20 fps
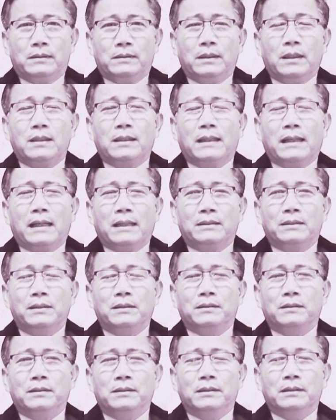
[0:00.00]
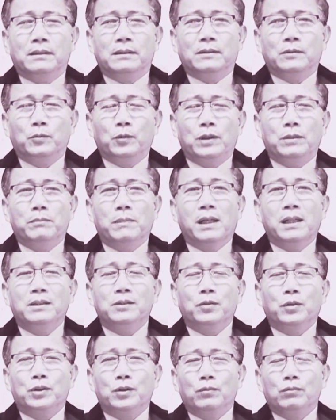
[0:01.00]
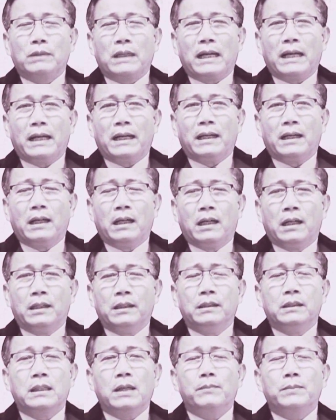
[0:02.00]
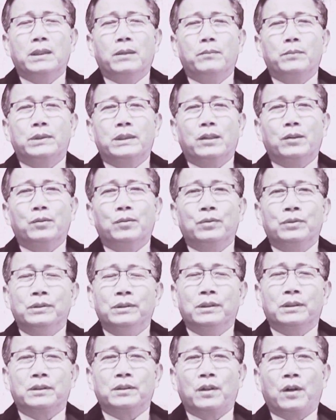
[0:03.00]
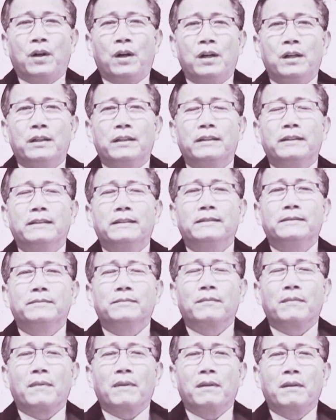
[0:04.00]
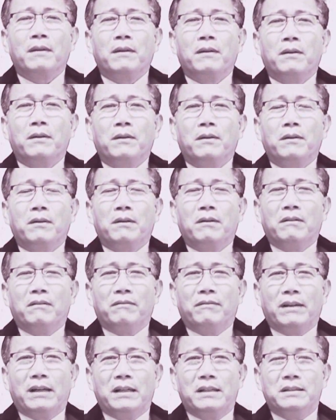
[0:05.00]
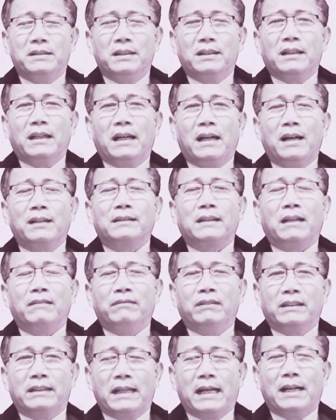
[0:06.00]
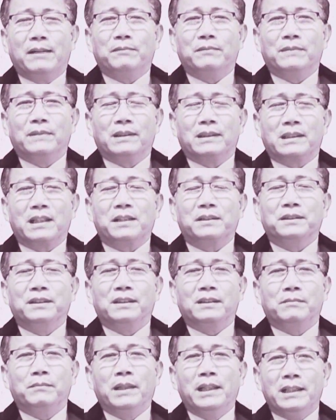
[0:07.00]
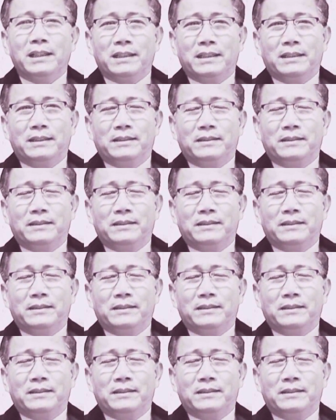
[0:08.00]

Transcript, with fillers: rất là thân thường quý mến của chúng ta ở khắp năm châu được rõ và nhất là ở tại Việt Nam cần được biết